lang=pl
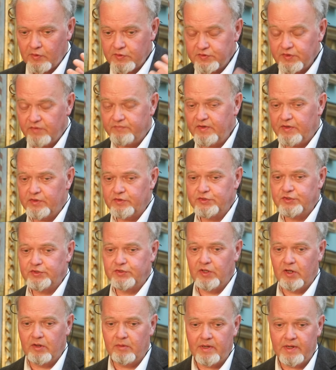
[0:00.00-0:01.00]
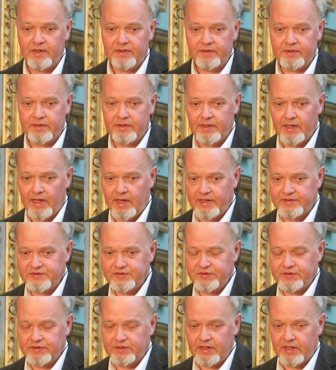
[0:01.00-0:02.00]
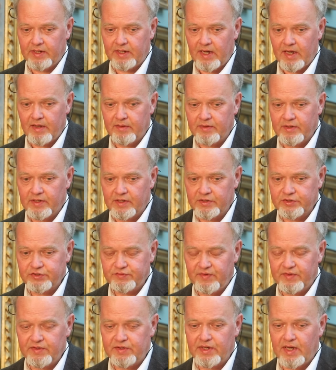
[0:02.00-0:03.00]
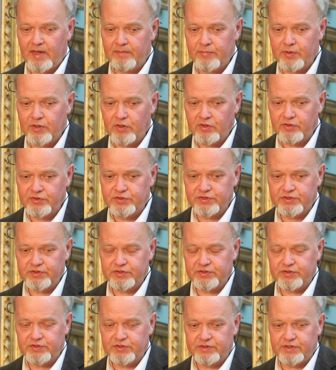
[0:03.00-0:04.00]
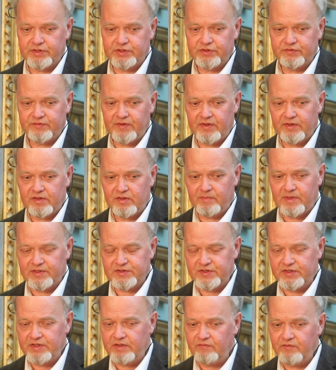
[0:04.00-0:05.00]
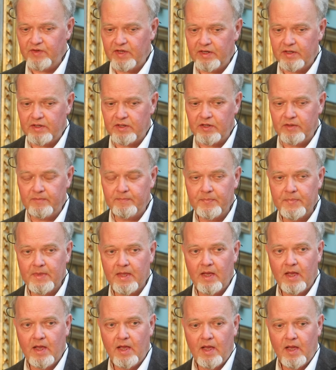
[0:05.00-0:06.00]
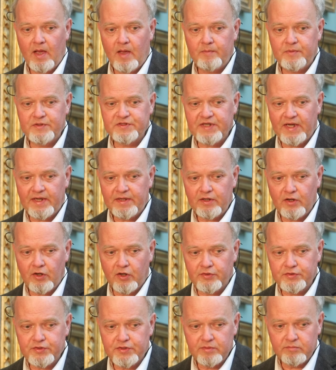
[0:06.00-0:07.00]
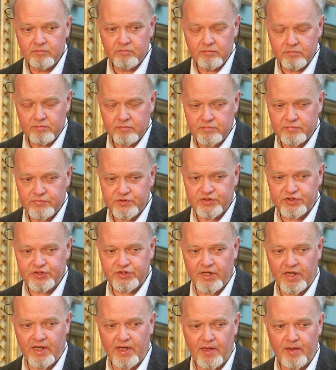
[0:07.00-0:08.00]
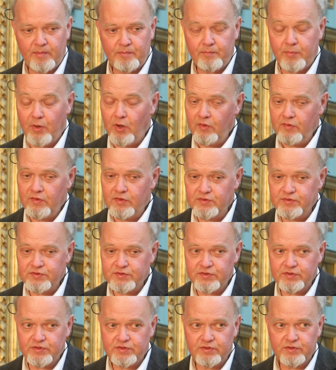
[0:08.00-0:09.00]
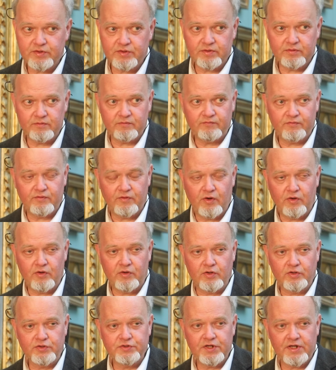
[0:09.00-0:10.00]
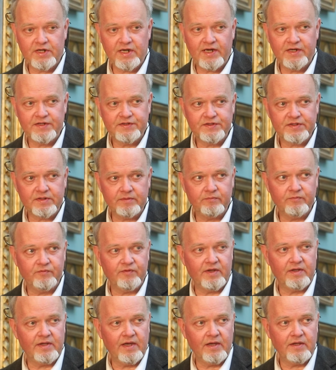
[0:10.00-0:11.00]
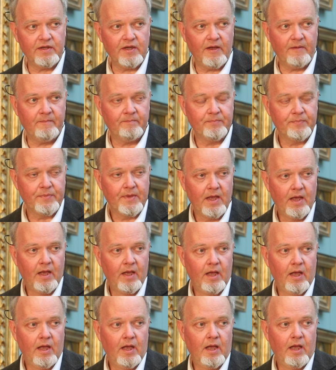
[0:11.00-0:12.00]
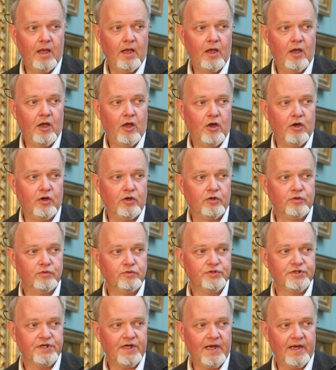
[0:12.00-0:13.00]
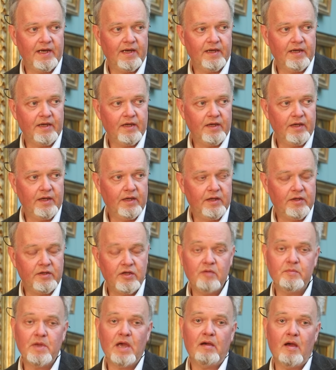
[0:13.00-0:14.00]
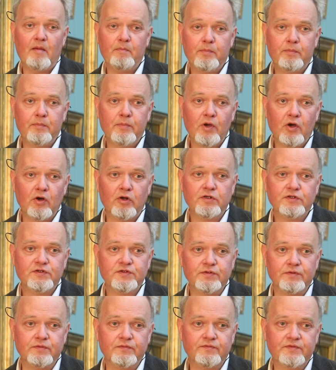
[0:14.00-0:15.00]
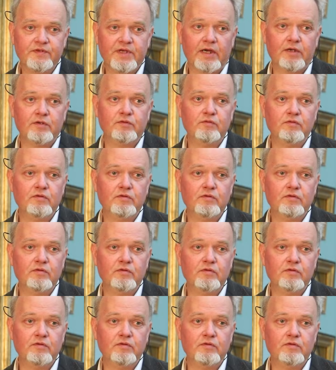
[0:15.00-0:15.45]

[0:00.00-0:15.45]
Ojcowie Kościoła, tacy jak święty Ambroży czy też święty Bazylii Wielki, Pisali o tym, że ponoć w ogrodzie rajskim w Edenie róża nie miała kolców tak